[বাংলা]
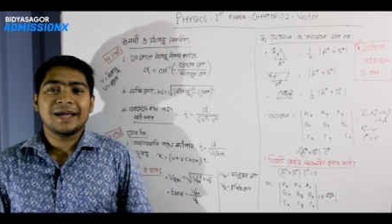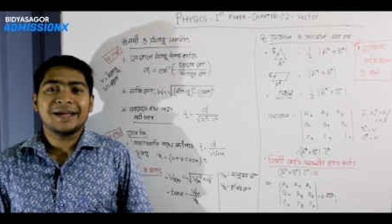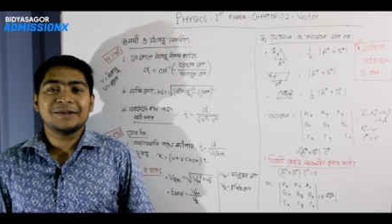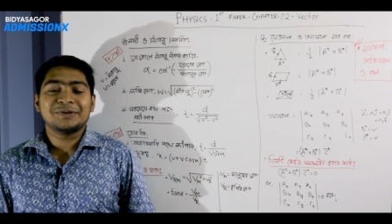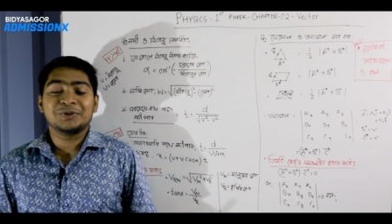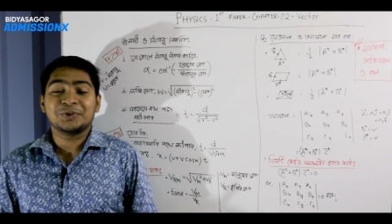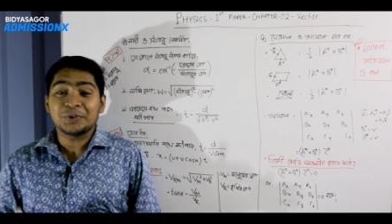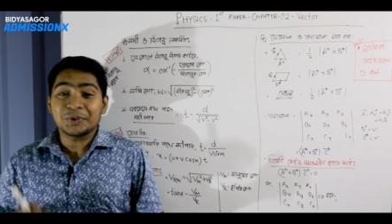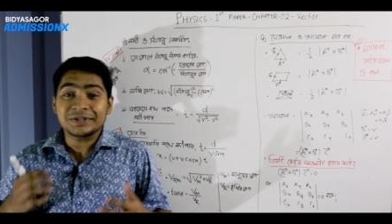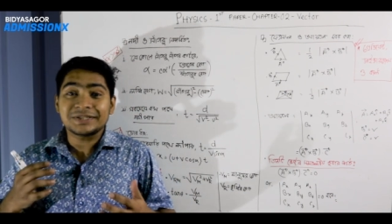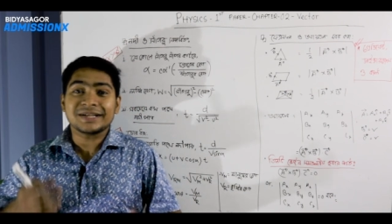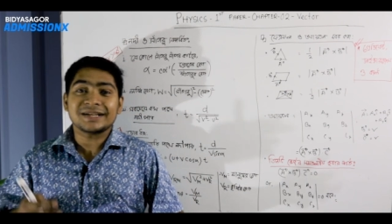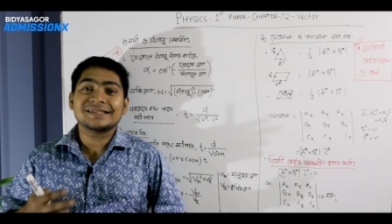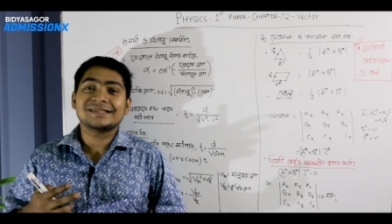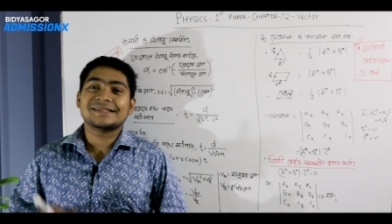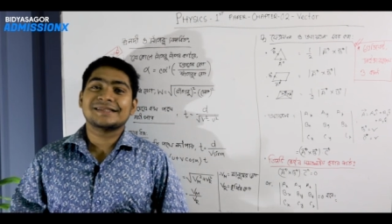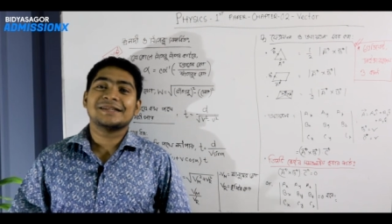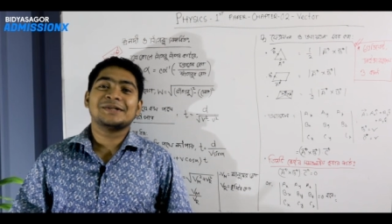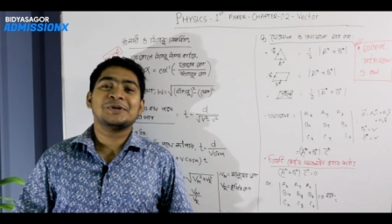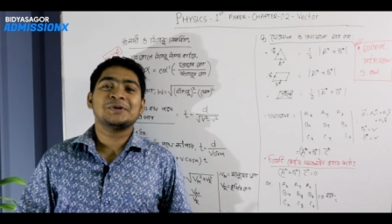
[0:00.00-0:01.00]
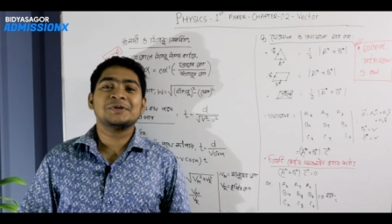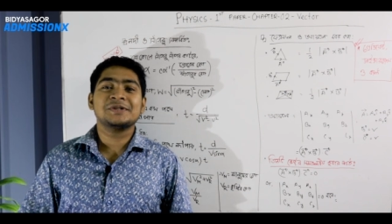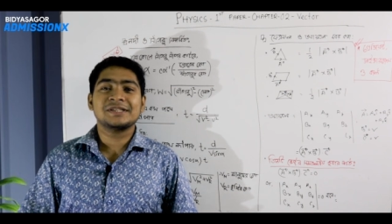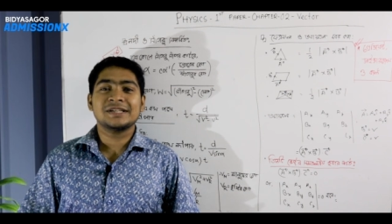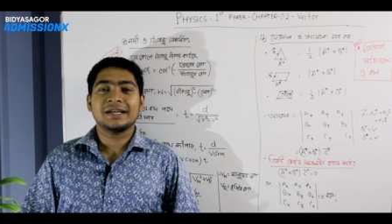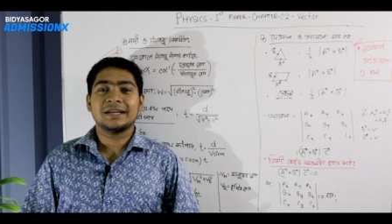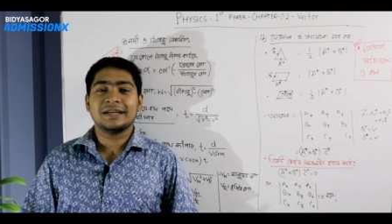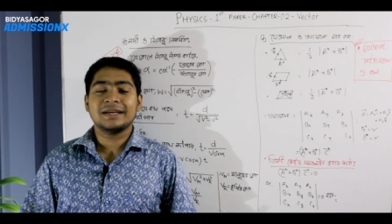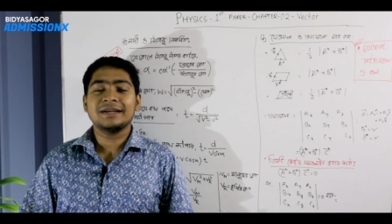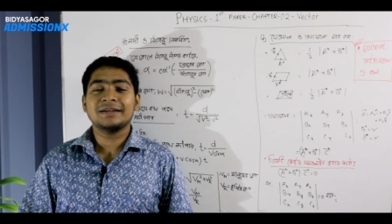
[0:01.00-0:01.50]
এই দুইটা
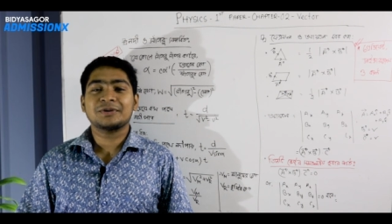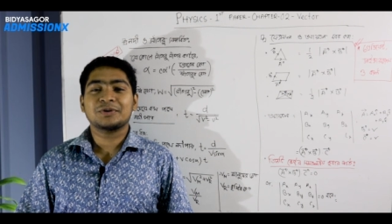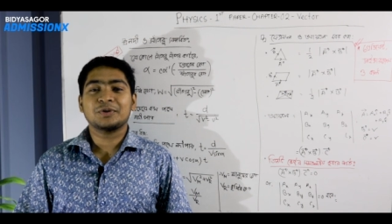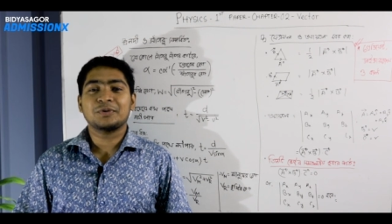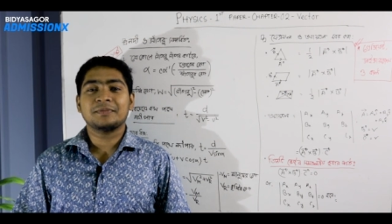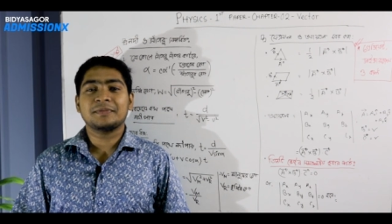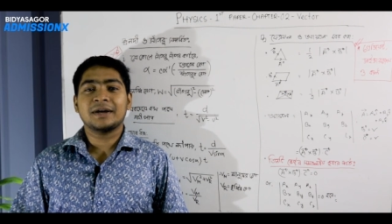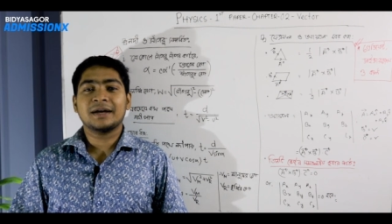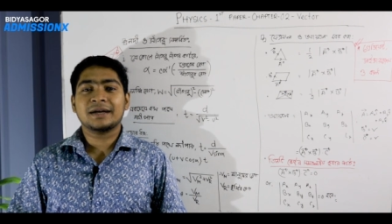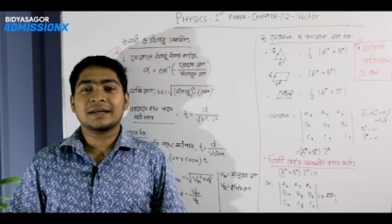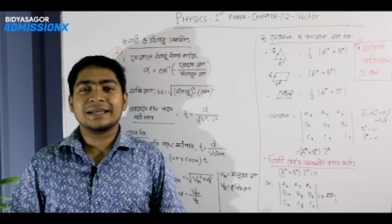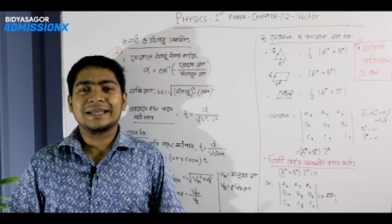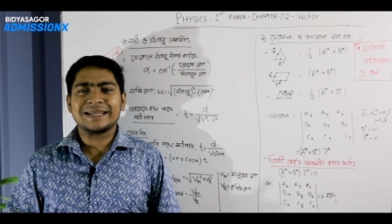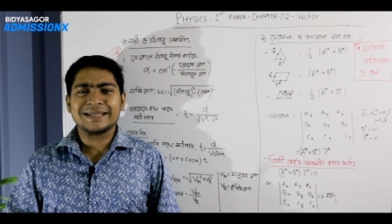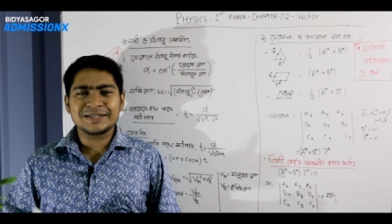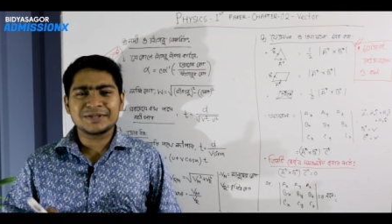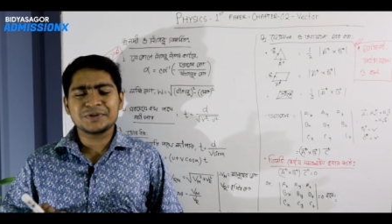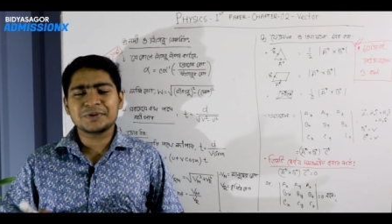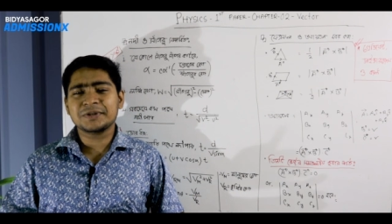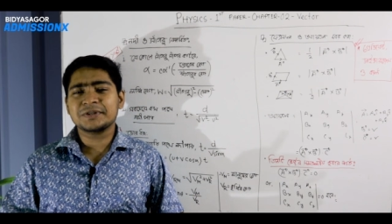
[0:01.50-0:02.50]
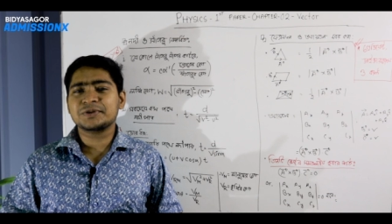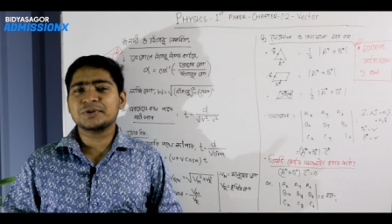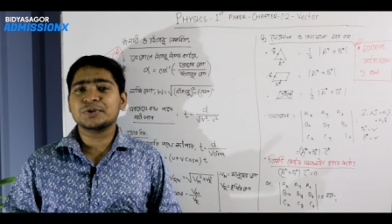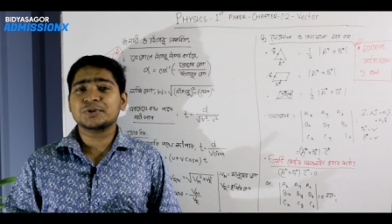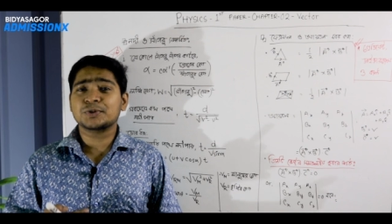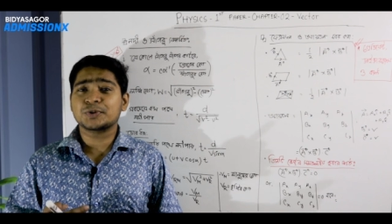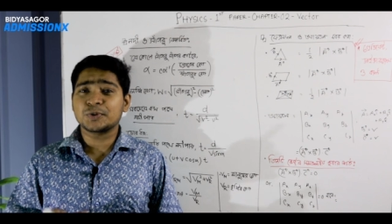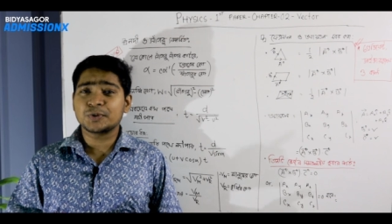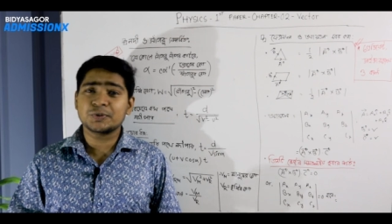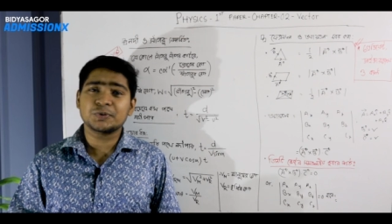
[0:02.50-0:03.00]
সৃজনশীলে তোমরা কিছু কিছু
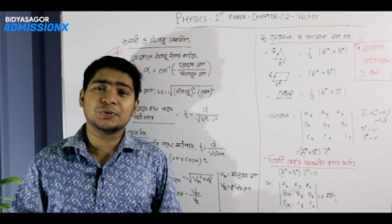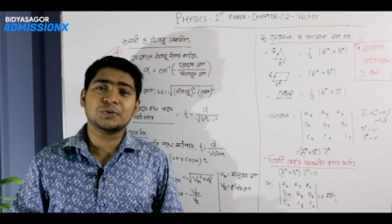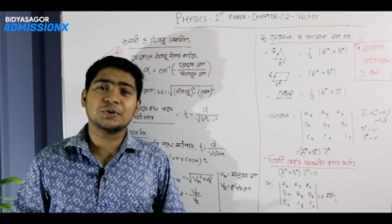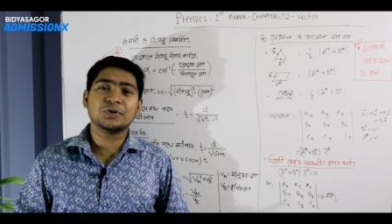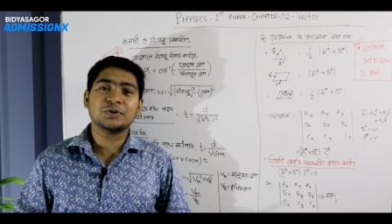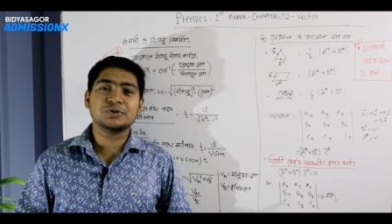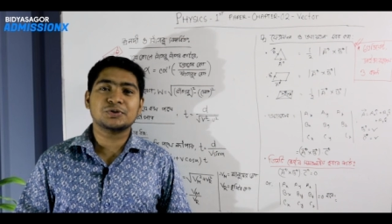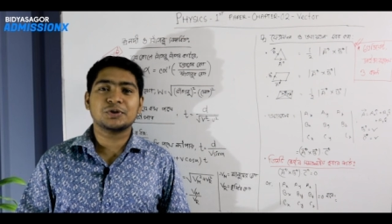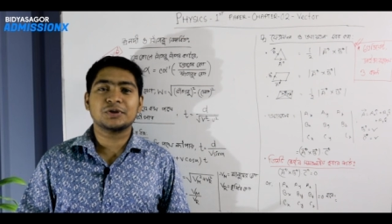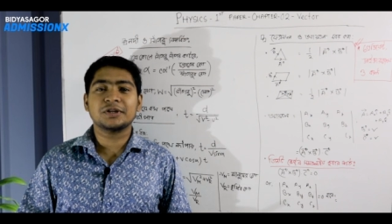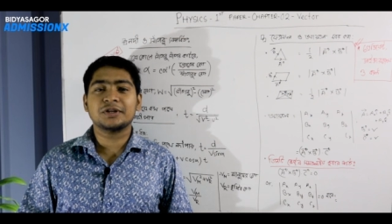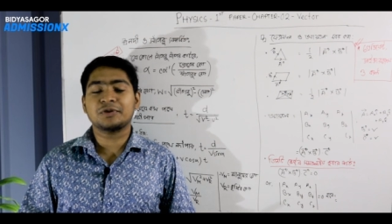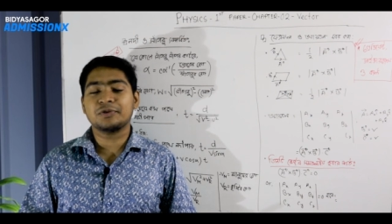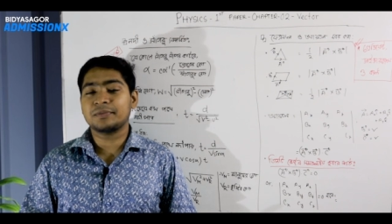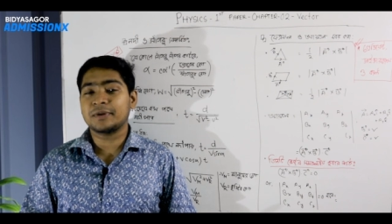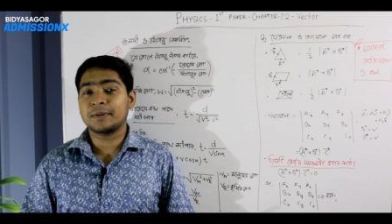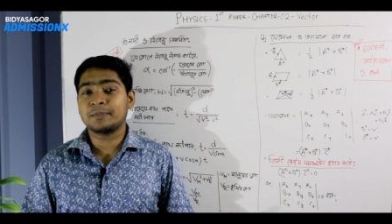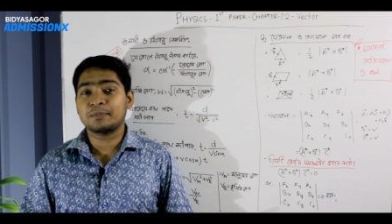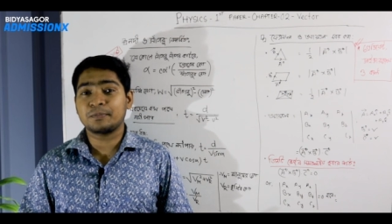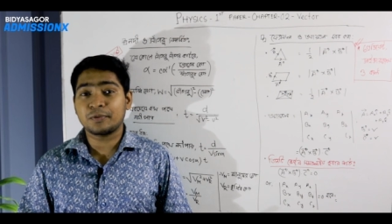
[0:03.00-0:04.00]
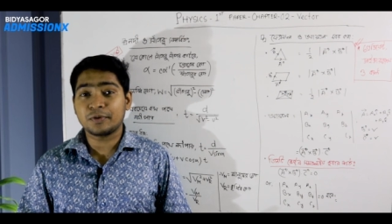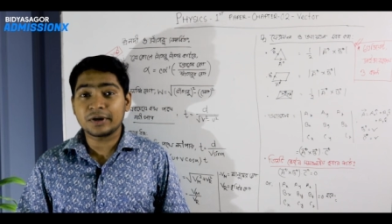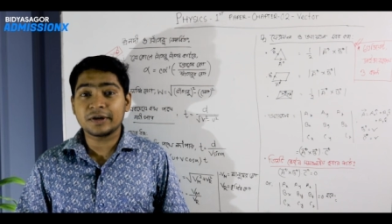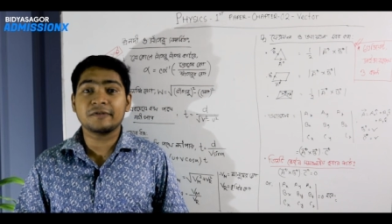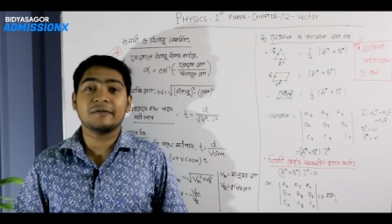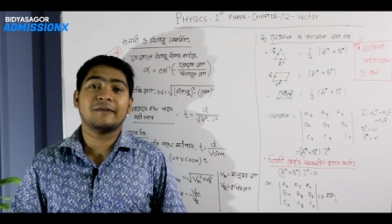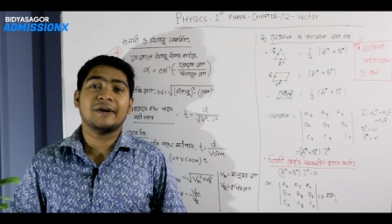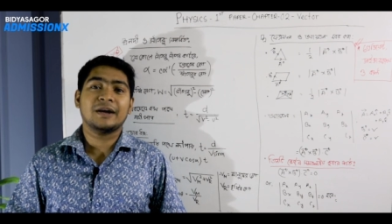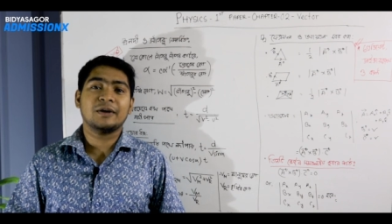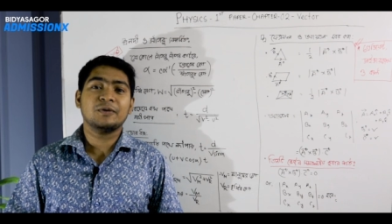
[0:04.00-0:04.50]
সূত্র যদি তোমরা
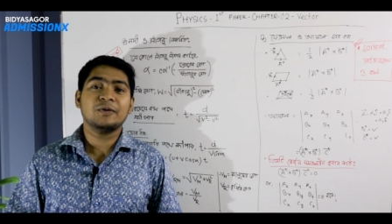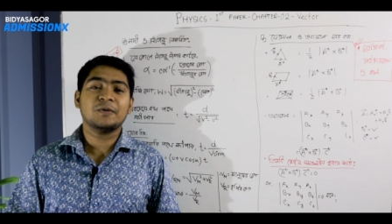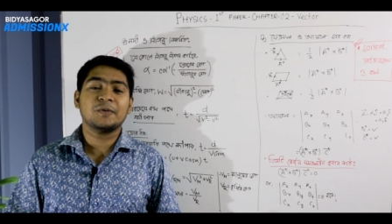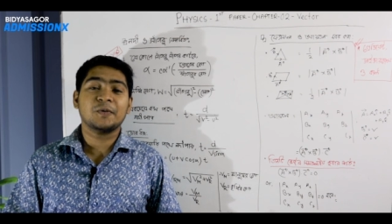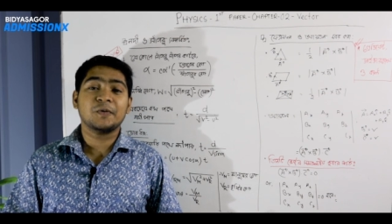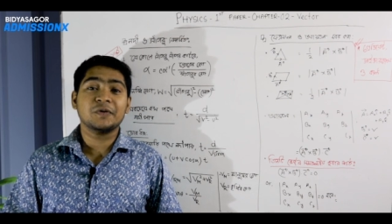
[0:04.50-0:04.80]
পড়ে ফেলো